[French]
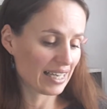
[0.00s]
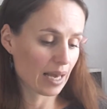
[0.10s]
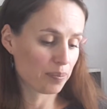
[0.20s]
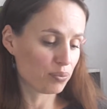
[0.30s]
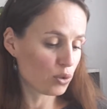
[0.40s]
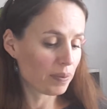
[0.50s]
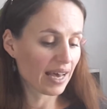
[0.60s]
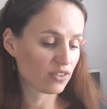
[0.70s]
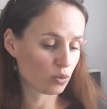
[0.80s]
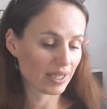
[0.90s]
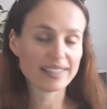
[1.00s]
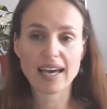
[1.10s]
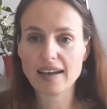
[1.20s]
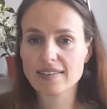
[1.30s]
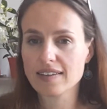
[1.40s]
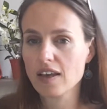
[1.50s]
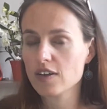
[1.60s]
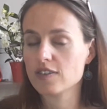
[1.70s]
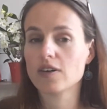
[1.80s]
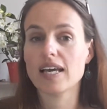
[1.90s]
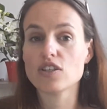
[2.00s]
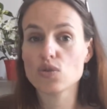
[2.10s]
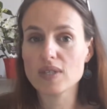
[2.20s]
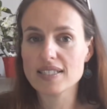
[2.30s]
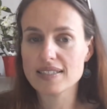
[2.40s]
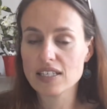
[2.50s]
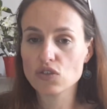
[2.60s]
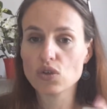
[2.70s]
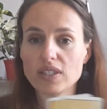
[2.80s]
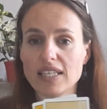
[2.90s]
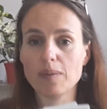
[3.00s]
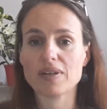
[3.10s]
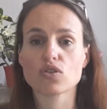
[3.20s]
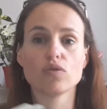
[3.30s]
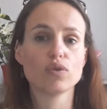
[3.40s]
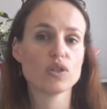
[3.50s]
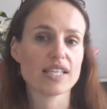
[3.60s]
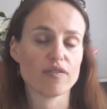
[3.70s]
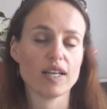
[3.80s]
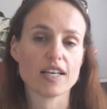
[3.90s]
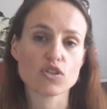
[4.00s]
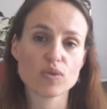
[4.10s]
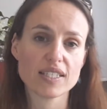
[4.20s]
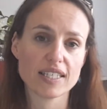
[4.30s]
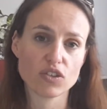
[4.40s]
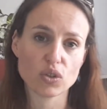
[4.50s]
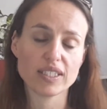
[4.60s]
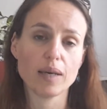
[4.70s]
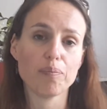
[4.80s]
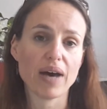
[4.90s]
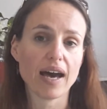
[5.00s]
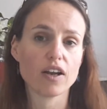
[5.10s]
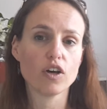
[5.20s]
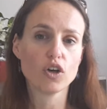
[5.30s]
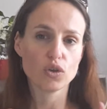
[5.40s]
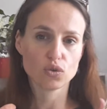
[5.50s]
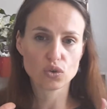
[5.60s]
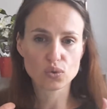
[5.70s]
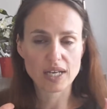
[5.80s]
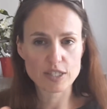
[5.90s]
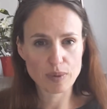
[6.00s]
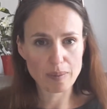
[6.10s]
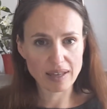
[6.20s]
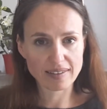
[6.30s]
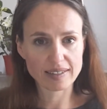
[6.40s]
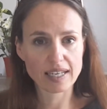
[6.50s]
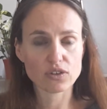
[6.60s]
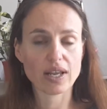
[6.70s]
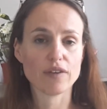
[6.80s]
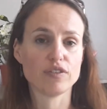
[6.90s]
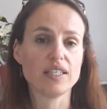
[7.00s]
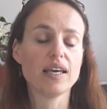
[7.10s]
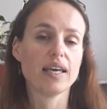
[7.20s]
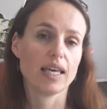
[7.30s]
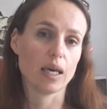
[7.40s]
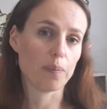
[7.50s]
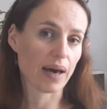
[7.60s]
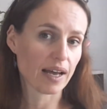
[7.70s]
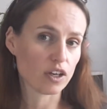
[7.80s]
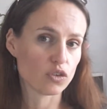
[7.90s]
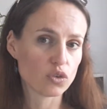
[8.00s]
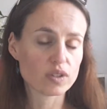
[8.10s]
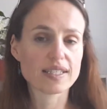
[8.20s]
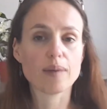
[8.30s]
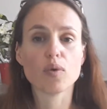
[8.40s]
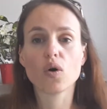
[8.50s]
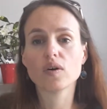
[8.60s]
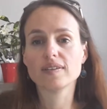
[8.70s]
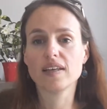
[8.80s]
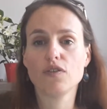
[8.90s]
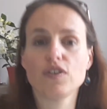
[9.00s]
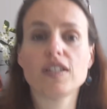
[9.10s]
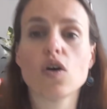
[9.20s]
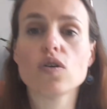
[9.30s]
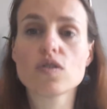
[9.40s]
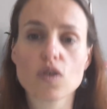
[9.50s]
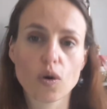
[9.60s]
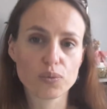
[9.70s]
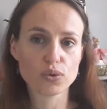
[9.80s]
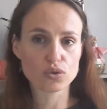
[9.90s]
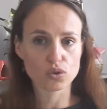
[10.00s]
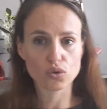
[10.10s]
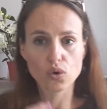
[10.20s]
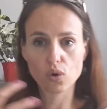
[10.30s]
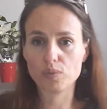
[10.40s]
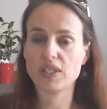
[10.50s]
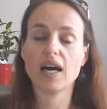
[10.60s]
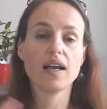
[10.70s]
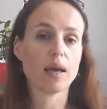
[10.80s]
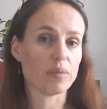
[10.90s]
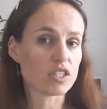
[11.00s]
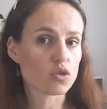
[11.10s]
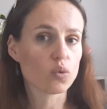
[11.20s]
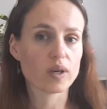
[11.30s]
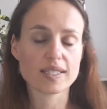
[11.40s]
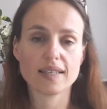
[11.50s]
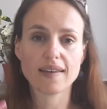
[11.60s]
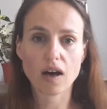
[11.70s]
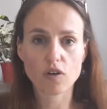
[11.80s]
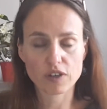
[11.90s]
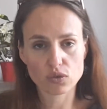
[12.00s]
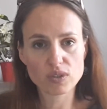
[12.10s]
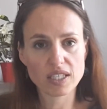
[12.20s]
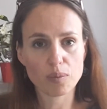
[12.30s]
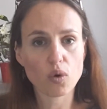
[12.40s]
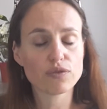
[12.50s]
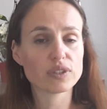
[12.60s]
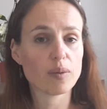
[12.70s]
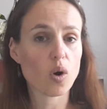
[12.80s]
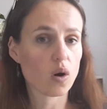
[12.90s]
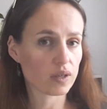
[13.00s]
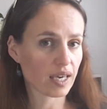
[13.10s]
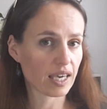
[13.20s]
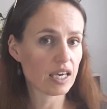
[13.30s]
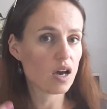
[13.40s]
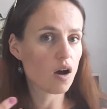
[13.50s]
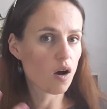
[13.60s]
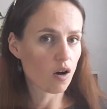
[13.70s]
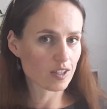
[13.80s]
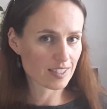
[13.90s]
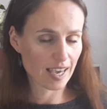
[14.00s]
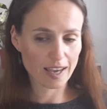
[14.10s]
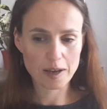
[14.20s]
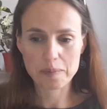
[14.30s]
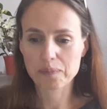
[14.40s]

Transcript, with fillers: la plupart de mes cartes dans la suite des deniers, parce que vous le savez, la suite des deniers parle de tout l'aspect matériel de la vie, et parle notamment des finances, en plus de nos biens, la maison, etc. Enfin, tout ce qui est profondément ancré en terre.